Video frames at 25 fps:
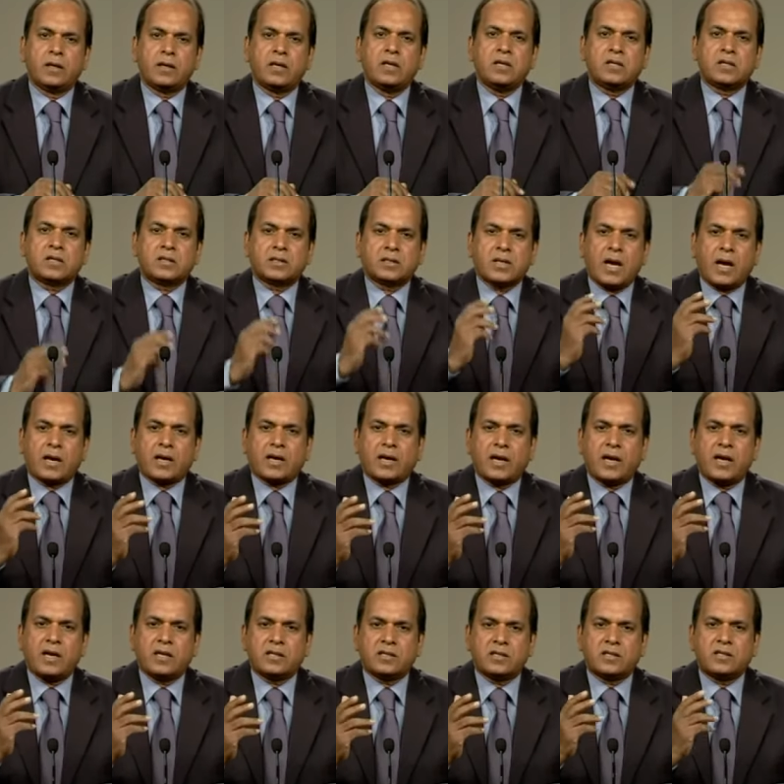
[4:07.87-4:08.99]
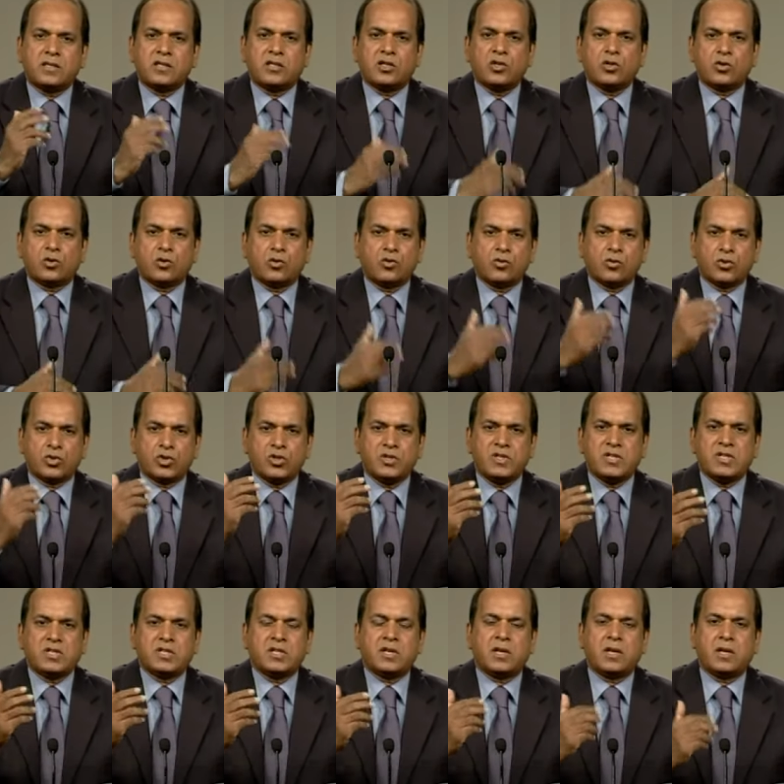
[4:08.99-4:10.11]
qui chaque institution
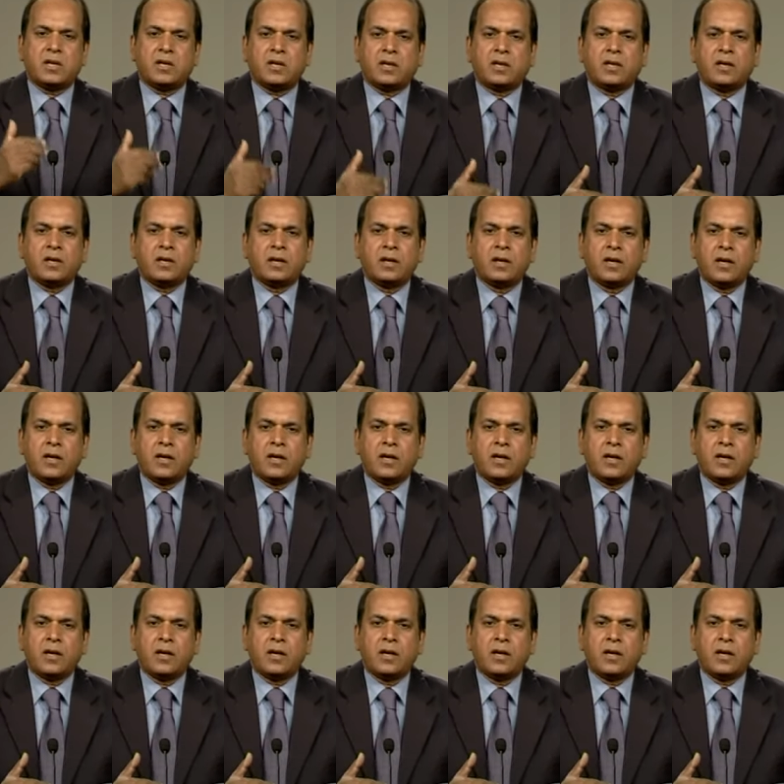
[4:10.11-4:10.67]
judiciaire,